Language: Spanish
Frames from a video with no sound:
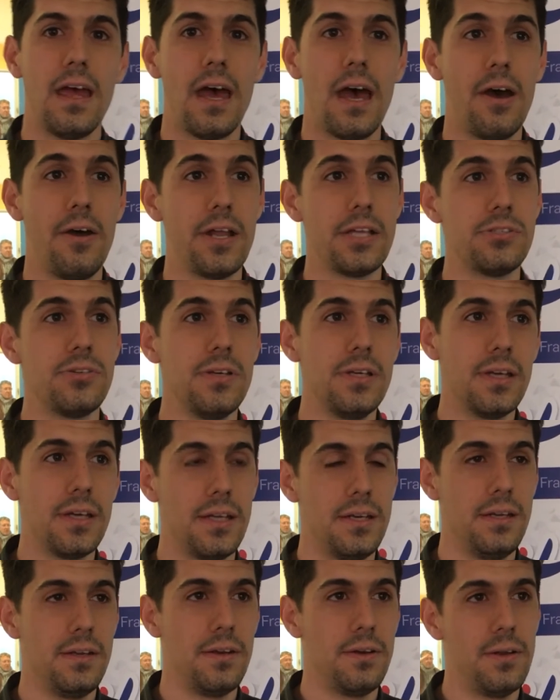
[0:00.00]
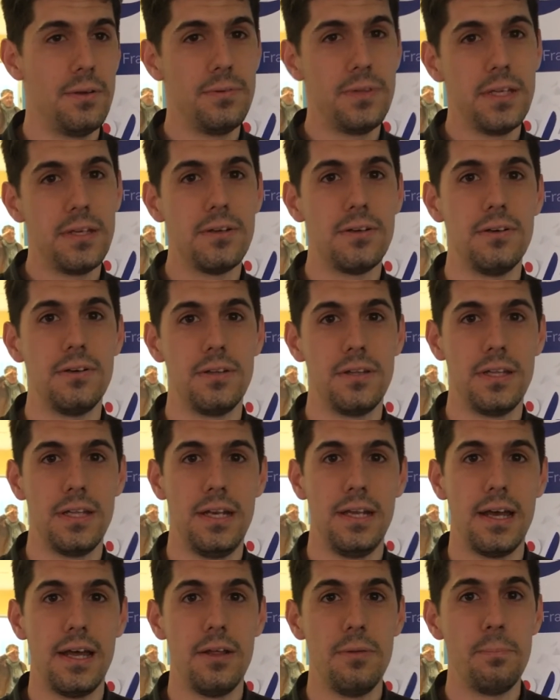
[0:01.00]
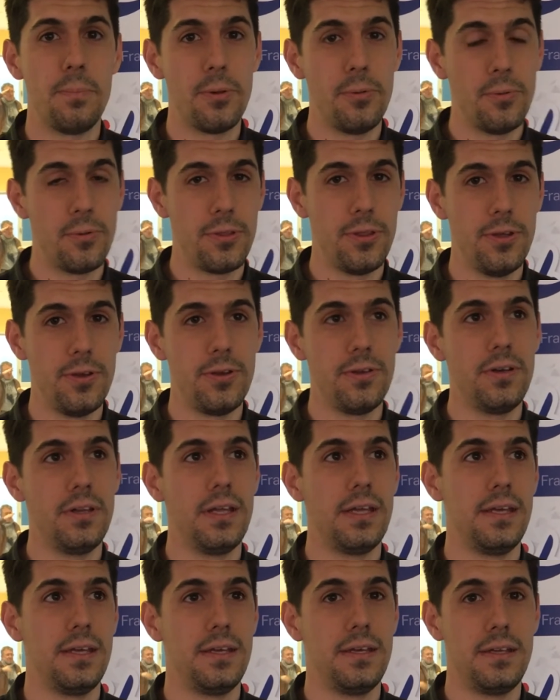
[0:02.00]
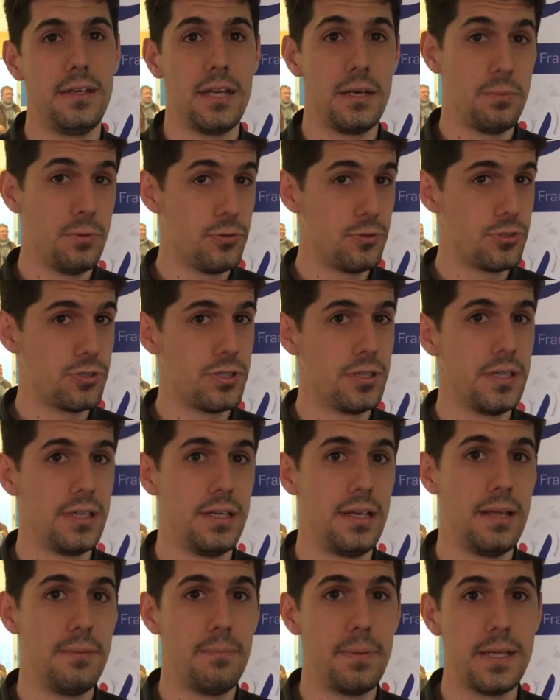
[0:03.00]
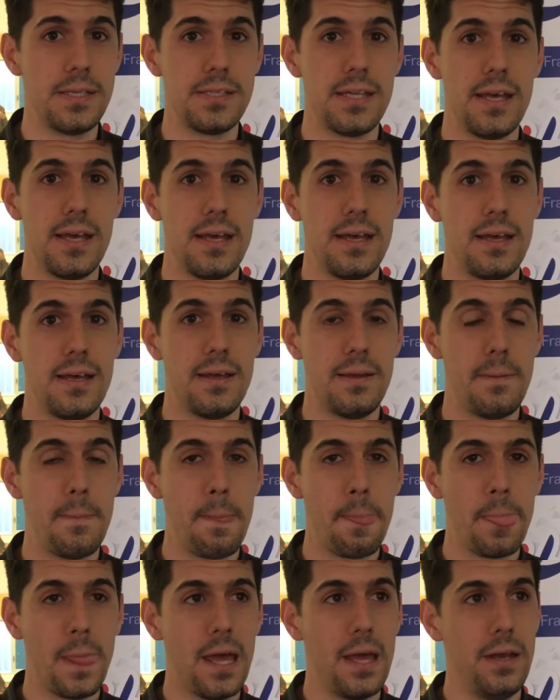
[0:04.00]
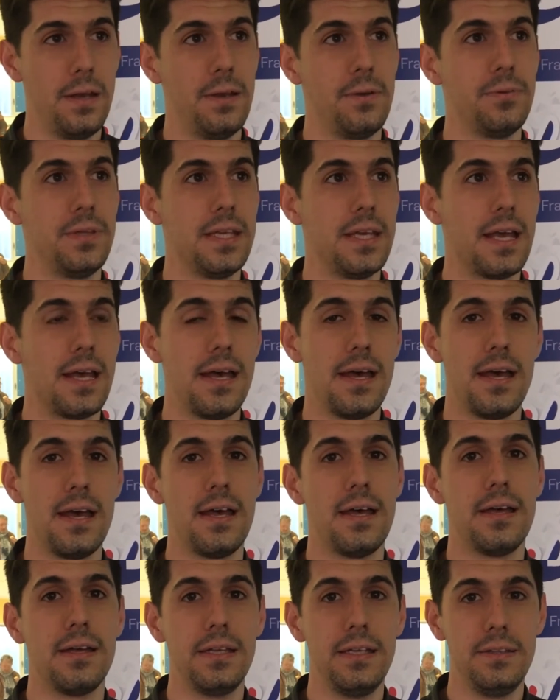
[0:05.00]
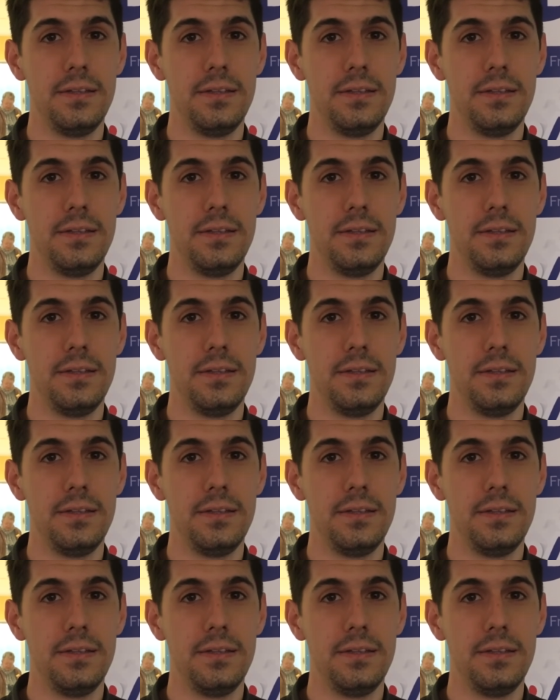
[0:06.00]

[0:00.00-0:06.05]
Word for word: Ahora soy ingeniero aeronáutico delegado en producción en Airbus, en la empresa aeronáutica